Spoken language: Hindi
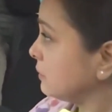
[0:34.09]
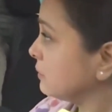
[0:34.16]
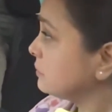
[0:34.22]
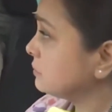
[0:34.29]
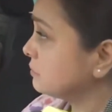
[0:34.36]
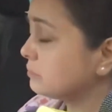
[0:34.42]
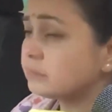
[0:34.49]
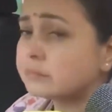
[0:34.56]

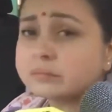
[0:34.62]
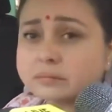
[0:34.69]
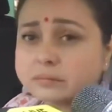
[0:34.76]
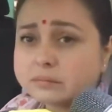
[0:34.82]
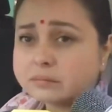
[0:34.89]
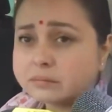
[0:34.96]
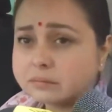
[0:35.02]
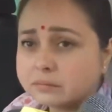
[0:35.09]
जेल भेजा
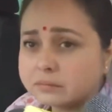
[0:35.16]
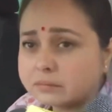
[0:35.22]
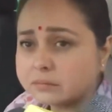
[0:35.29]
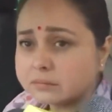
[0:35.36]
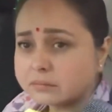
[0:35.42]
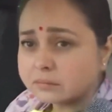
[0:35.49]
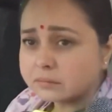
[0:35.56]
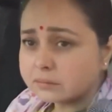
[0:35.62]
जाएगा
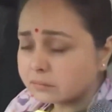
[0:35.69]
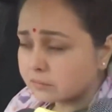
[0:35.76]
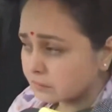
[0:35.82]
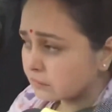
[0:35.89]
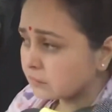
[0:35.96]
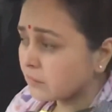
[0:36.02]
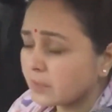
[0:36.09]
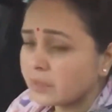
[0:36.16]
तेजस्वी जी को
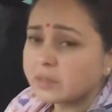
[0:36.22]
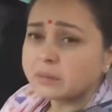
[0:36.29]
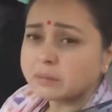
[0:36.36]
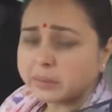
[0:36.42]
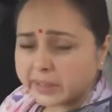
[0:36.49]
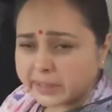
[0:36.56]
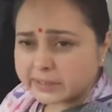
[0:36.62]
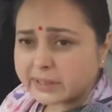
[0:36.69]

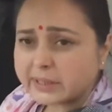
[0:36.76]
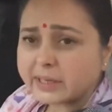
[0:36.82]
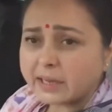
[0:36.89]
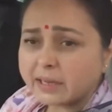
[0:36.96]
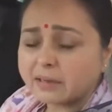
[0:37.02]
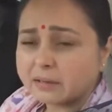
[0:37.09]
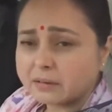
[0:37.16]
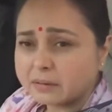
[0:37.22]
मोदी भेजे ना